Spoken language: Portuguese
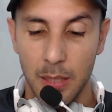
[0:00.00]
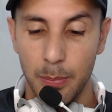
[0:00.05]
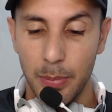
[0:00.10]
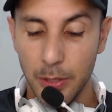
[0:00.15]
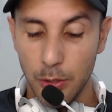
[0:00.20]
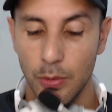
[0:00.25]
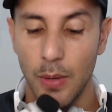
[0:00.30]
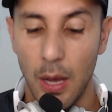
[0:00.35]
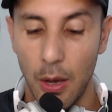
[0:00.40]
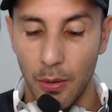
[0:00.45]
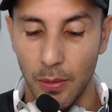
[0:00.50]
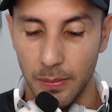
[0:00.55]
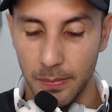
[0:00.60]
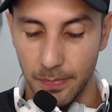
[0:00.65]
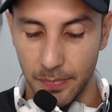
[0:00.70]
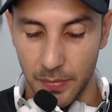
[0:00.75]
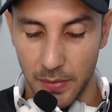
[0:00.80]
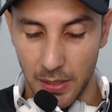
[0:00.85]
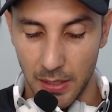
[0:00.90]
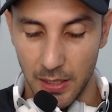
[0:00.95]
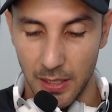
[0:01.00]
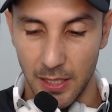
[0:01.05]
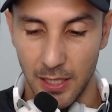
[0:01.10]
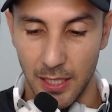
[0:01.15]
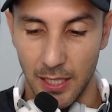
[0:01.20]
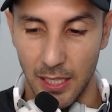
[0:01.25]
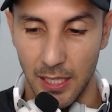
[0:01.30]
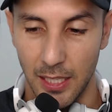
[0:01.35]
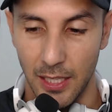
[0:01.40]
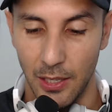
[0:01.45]
Pessoal,
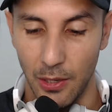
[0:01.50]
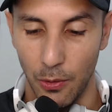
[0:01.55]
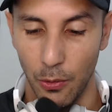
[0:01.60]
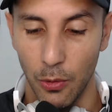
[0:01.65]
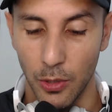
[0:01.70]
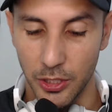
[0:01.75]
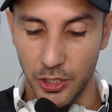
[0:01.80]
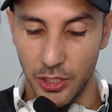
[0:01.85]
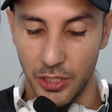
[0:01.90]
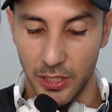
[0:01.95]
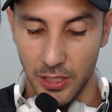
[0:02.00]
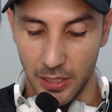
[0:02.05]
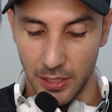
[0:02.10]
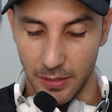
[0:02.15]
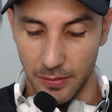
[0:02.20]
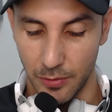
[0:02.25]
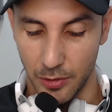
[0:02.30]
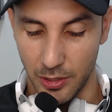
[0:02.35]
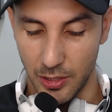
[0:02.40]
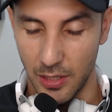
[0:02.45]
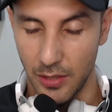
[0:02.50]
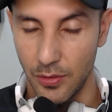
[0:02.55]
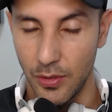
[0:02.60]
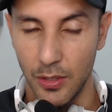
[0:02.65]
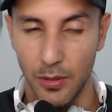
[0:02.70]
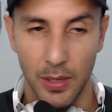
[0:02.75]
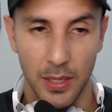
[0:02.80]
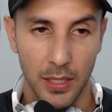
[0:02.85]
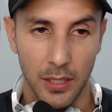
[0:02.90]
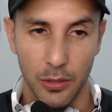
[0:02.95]
é, hoje vocês
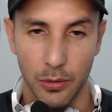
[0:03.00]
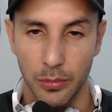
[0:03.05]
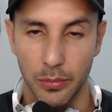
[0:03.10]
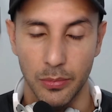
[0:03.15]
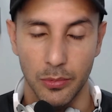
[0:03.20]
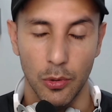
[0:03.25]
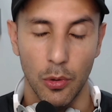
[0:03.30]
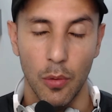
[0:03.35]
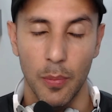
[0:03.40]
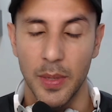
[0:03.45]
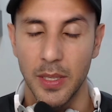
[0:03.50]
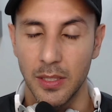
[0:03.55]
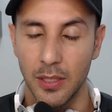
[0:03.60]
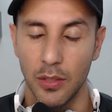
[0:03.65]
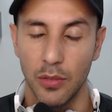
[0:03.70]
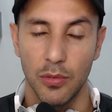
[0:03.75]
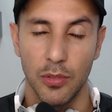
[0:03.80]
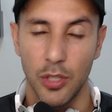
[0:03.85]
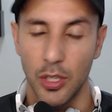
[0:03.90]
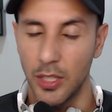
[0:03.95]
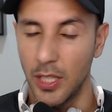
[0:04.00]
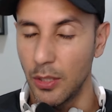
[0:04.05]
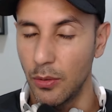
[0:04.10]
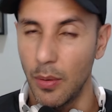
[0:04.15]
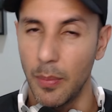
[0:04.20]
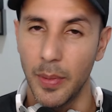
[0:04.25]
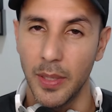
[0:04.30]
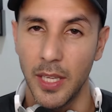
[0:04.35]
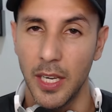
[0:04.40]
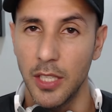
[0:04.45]
viram aí que eu tô começando o vídeo até de
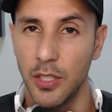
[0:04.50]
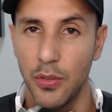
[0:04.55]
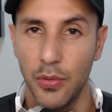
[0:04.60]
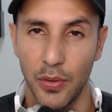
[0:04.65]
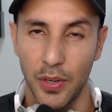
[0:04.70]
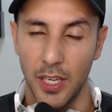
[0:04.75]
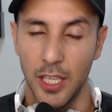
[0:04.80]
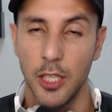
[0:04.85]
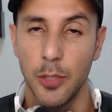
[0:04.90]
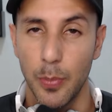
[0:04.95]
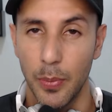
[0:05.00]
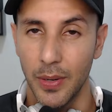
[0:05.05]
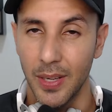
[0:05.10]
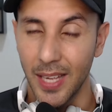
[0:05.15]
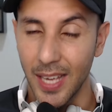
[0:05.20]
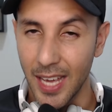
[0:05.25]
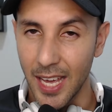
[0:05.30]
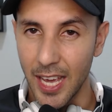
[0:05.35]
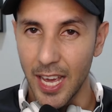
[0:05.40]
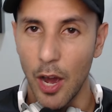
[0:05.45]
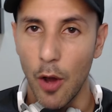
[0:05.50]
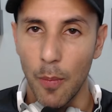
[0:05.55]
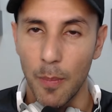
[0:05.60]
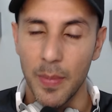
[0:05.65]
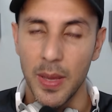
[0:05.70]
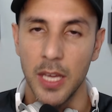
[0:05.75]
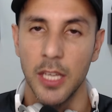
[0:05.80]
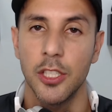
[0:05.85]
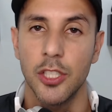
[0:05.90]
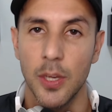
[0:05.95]
uma maneira diferente, porque
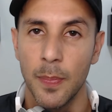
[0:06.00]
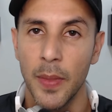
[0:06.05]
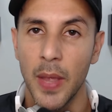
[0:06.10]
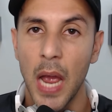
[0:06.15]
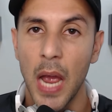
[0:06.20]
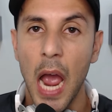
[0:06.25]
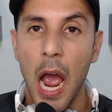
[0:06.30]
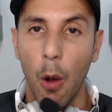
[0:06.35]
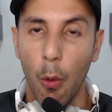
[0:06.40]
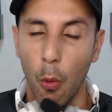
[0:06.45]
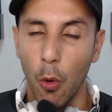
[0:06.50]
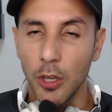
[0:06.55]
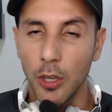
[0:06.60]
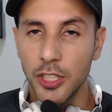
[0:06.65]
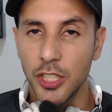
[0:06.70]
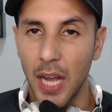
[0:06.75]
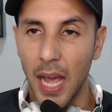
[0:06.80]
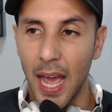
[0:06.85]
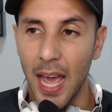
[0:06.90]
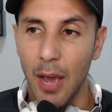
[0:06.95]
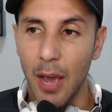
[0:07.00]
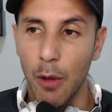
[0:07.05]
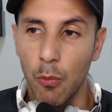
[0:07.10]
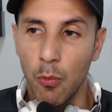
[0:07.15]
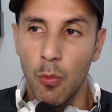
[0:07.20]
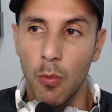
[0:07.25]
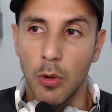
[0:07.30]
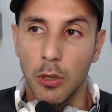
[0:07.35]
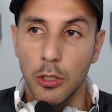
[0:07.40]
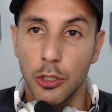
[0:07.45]
realmente hoje é
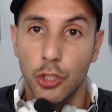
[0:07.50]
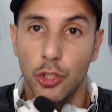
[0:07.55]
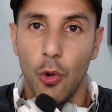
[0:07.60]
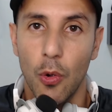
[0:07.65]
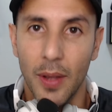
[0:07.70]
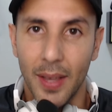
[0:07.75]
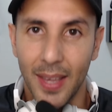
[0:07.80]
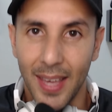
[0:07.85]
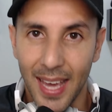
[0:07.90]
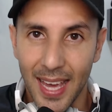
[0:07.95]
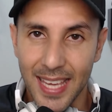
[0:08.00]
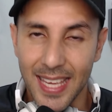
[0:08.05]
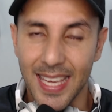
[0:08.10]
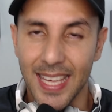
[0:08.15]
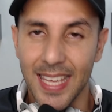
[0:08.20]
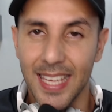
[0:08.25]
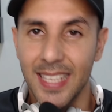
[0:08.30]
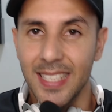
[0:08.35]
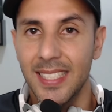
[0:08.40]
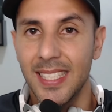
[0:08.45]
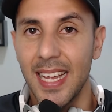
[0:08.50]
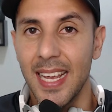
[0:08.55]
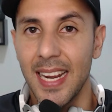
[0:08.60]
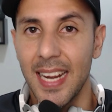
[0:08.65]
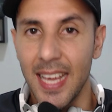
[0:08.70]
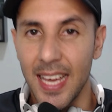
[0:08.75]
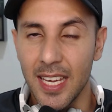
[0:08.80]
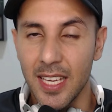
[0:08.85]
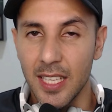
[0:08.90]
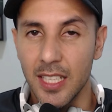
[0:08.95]
um joguei e
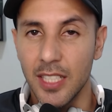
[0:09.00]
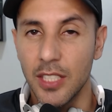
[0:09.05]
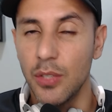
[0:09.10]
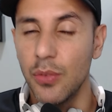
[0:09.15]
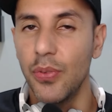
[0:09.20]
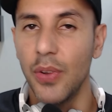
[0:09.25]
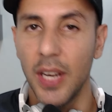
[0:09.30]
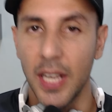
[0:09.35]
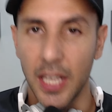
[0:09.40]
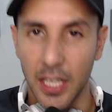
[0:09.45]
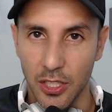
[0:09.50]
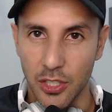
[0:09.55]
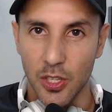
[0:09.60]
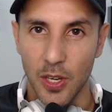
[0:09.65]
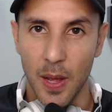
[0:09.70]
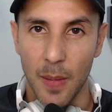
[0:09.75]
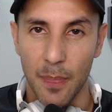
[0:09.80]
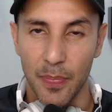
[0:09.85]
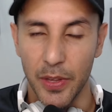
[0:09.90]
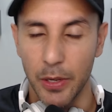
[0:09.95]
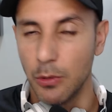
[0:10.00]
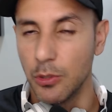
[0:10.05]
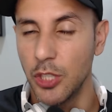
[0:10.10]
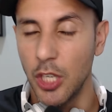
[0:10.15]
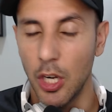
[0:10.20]
zerei diferente, né? Eu